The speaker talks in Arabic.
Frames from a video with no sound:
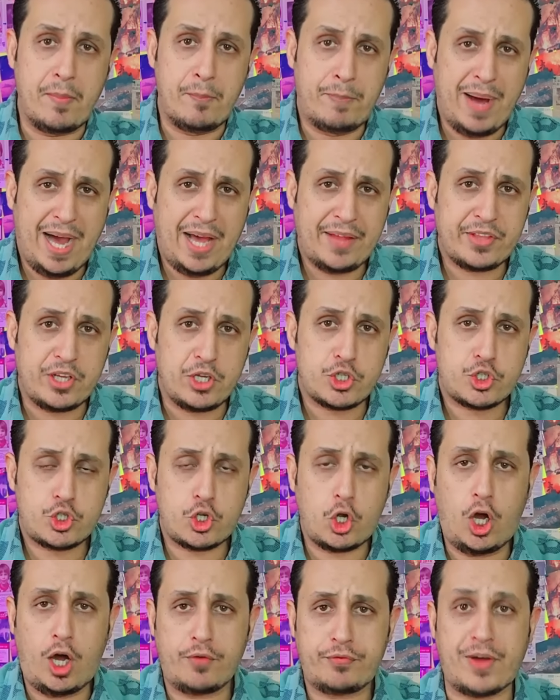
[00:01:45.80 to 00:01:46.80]
بعض
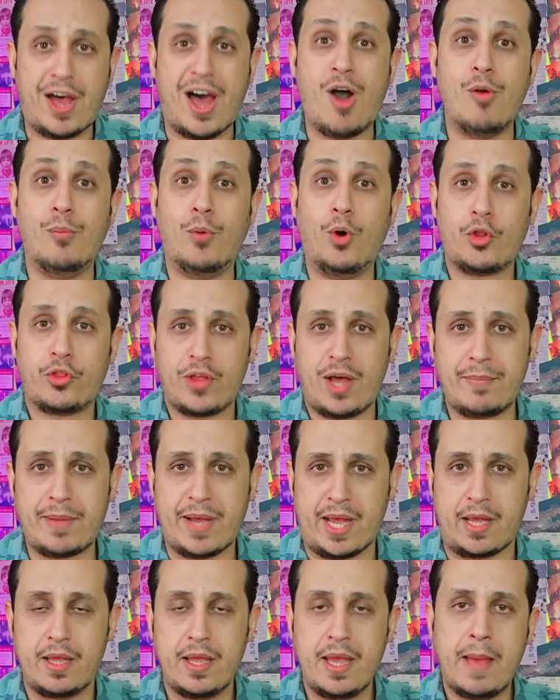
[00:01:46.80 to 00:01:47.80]
الصحف او
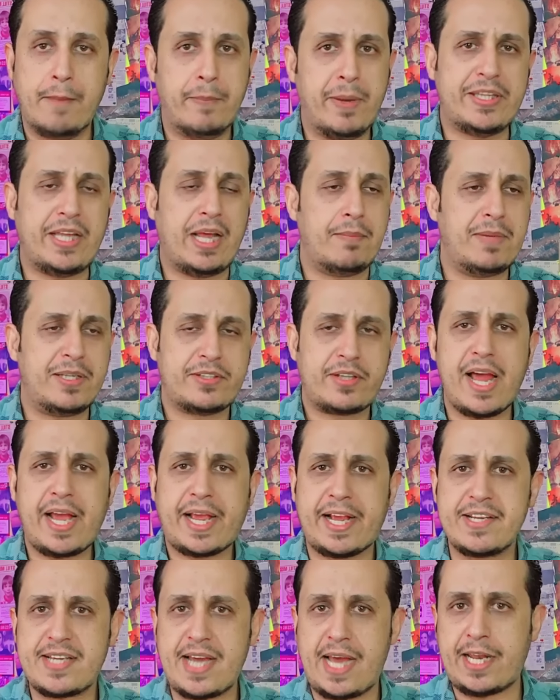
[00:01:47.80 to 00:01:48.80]
معظمها بدل ما
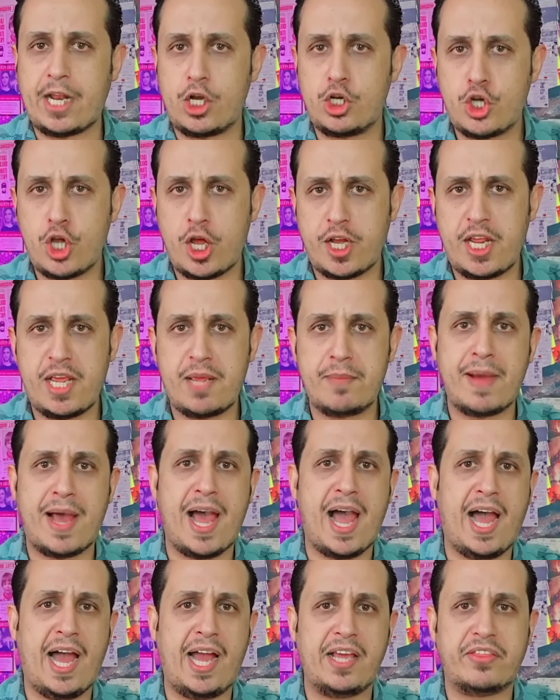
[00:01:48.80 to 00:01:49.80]
تركز على الجريمه
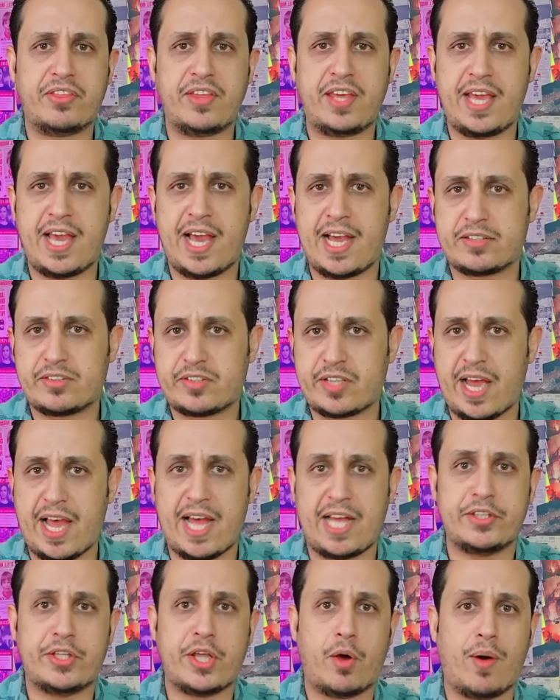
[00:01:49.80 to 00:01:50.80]

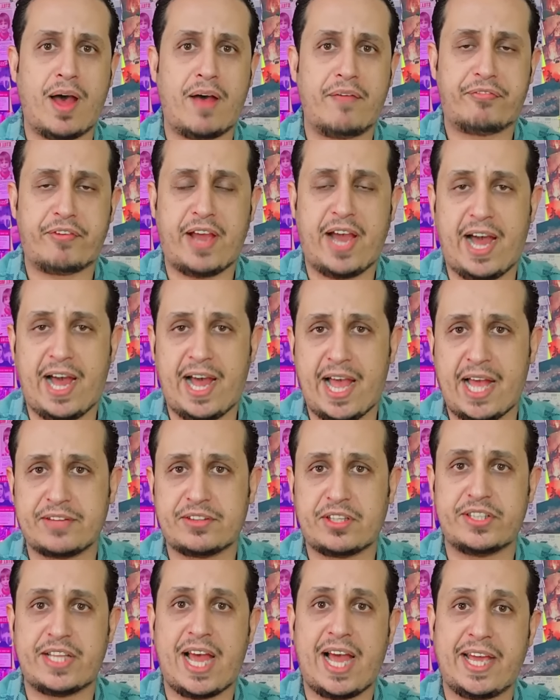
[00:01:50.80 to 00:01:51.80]
حيثياتها دوافعها
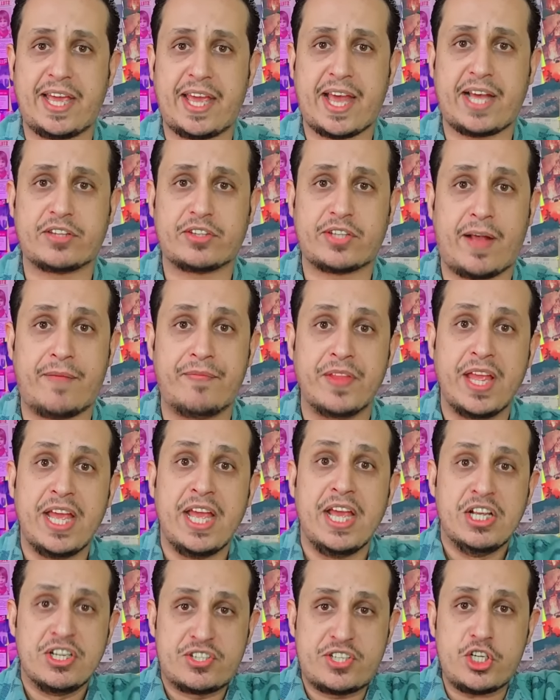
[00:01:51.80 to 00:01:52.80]
تداعياتها
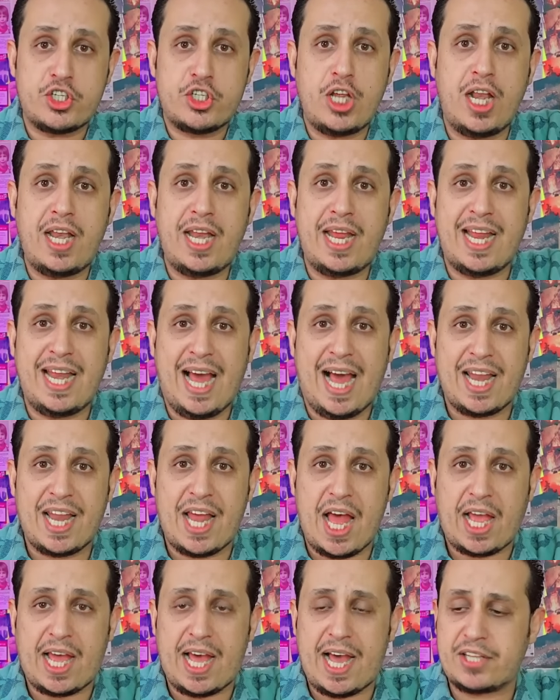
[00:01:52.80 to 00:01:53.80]
سجل
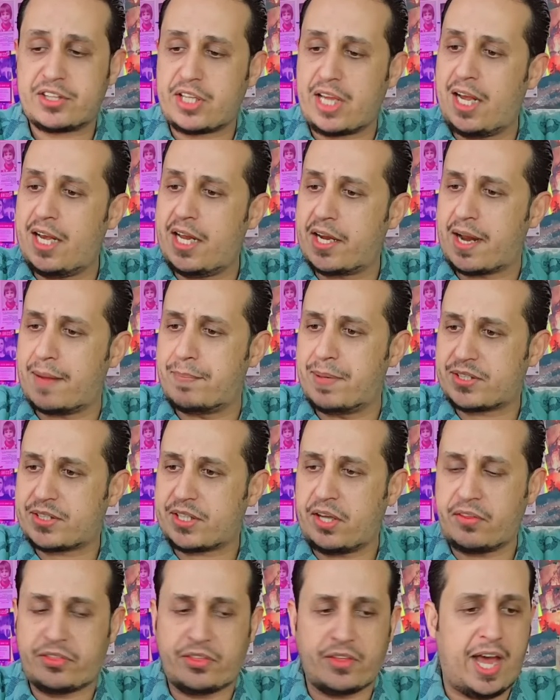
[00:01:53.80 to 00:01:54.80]
العلاقات اللي
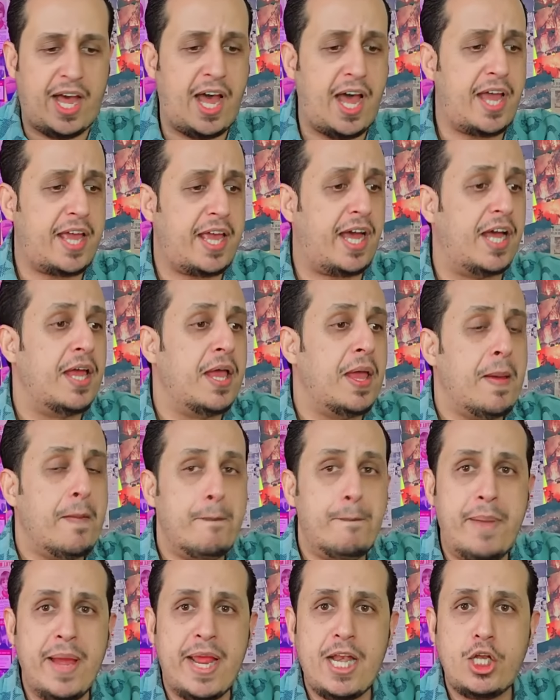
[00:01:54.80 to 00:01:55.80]
ربط الضحايا
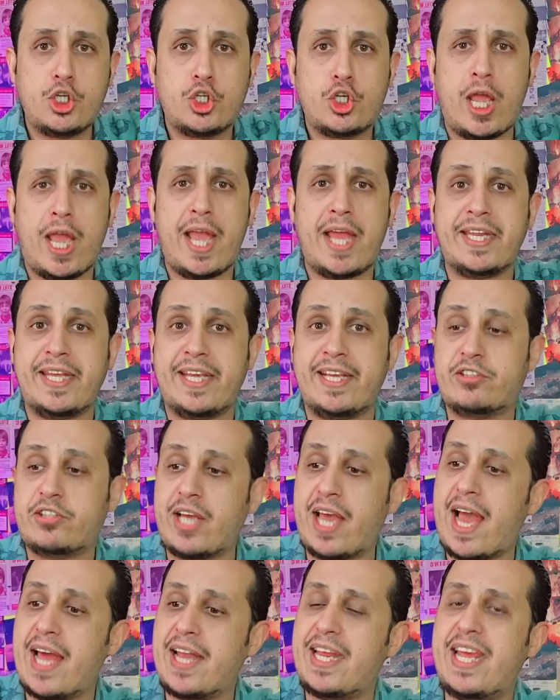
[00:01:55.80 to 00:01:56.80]
بالجاني
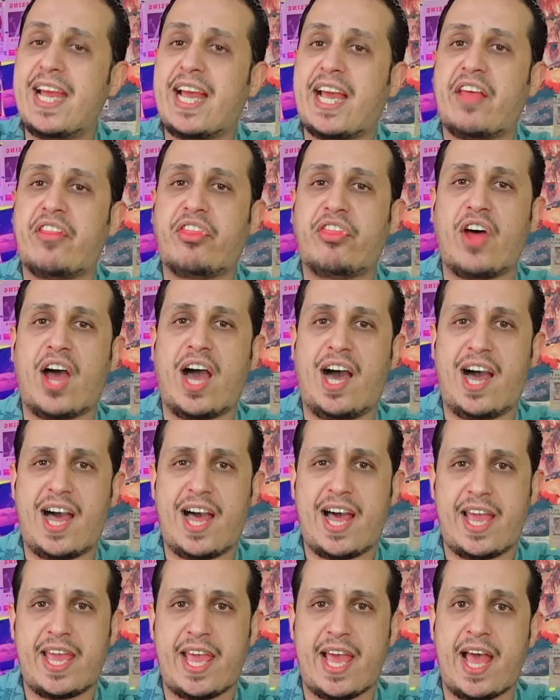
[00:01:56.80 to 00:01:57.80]
تاريخ
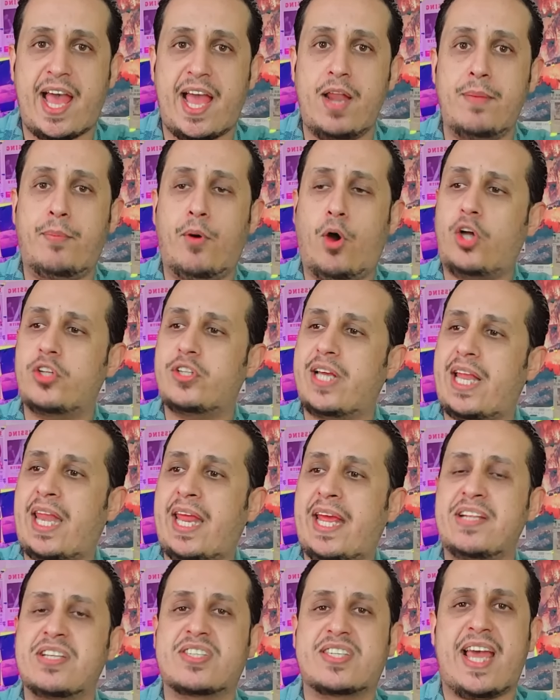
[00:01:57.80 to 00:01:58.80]
الضحايا البعد
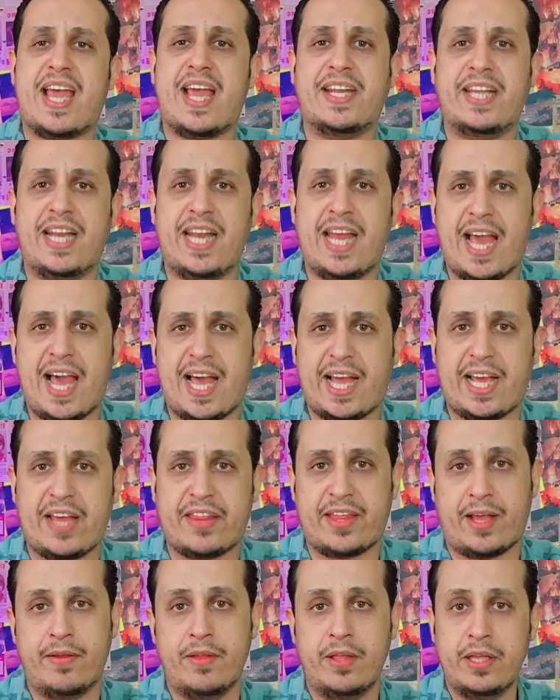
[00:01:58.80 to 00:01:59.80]
الانساني
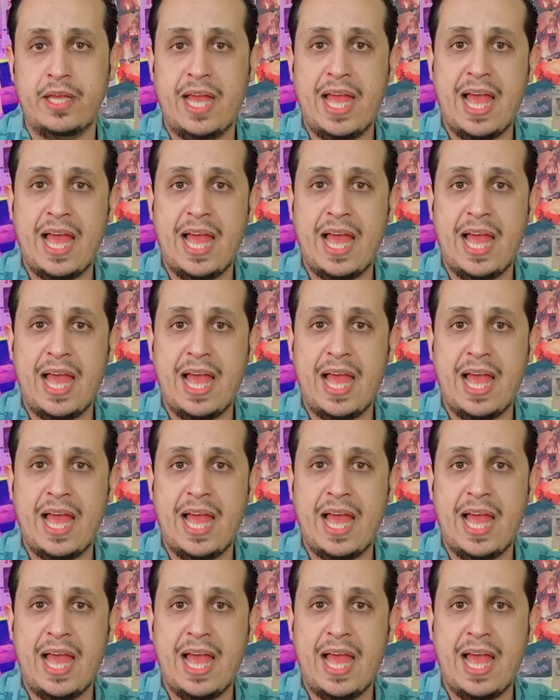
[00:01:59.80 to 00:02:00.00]
لهكذا